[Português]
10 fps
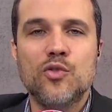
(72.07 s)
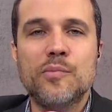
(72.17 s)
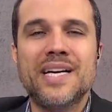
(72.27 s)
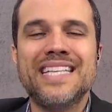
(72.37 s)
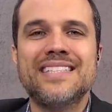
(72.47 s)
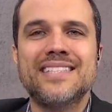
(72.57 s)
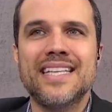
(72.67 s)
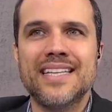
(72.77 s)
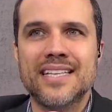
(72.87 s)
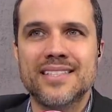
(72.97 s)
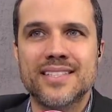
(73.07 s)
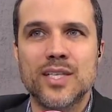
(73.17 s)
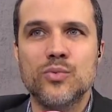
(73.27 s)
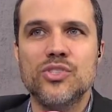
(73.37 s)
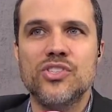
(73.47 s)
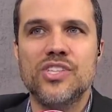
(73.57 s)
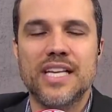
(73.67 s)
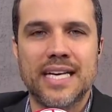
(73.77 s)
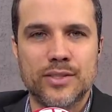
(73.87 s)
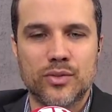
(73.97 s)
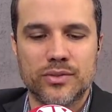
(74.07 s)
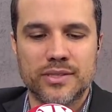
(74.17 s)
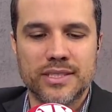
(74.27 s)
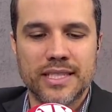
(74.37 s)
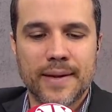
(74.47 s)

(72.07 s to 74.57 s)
uma encenação de teatro.